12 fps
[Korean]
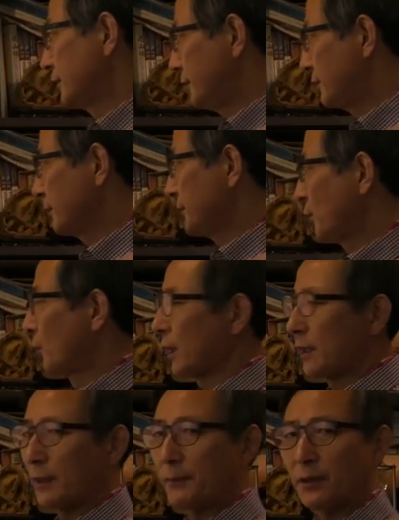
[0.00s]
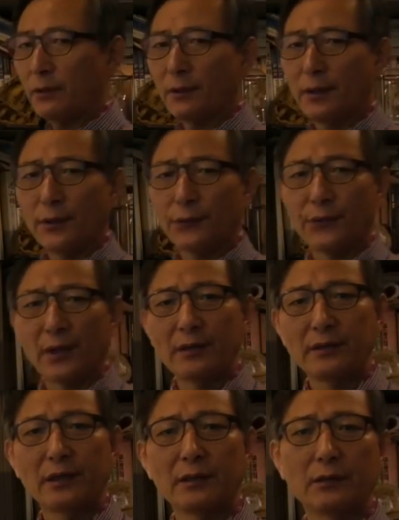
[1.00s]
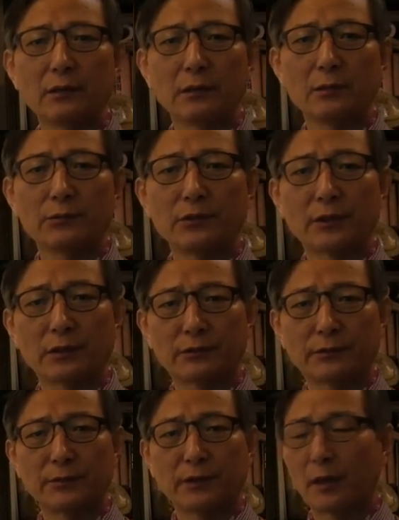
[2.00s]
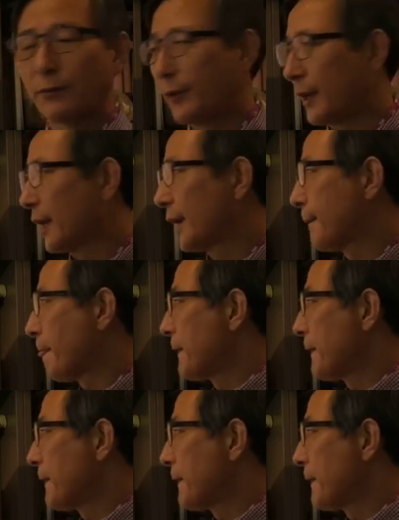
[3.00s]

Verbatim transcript: 시점이 오게 되면 굉장히 어려움을 겪습니다. 왜?